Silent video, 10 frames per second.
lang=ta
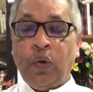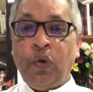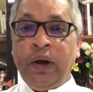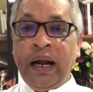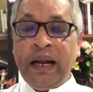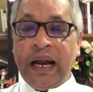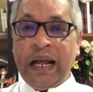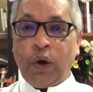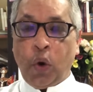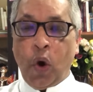உடல் நல
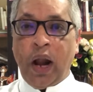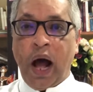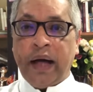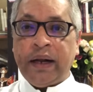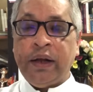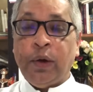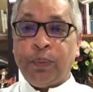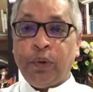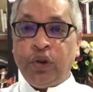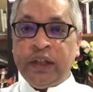கோளாறு
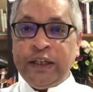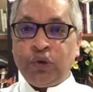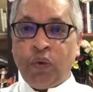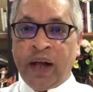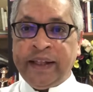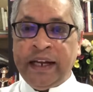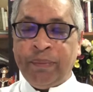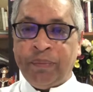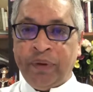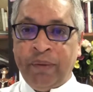புத்தி
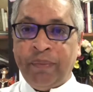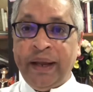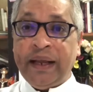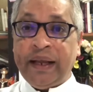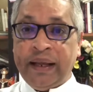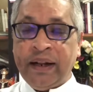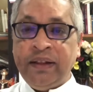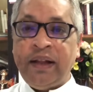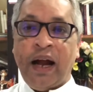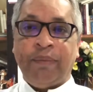சுவாதீனம் இன்மை
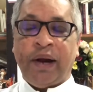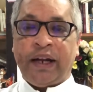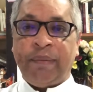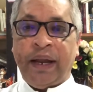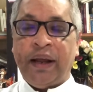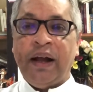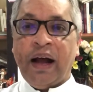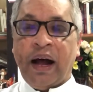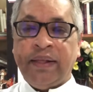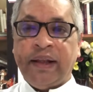இருந்தால் மட்டுமே
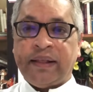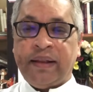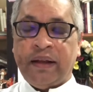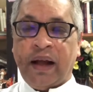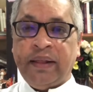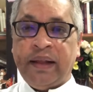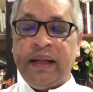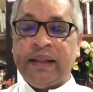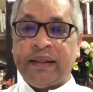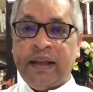அந்த அந்த
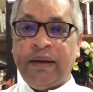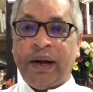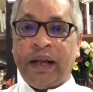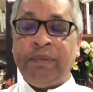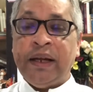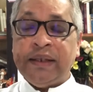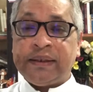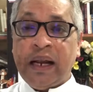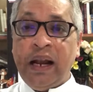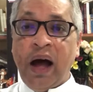திருமணம்
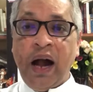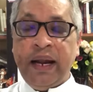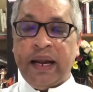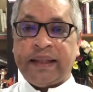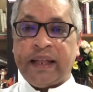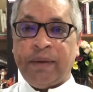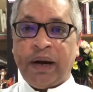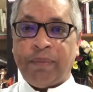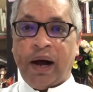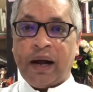செல்லா நிலை
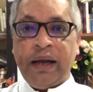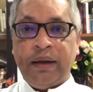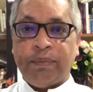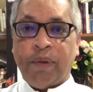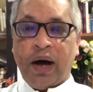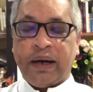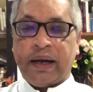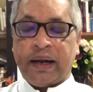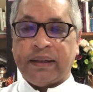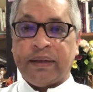திருமணமாக
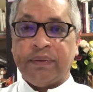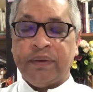மாறுகிறது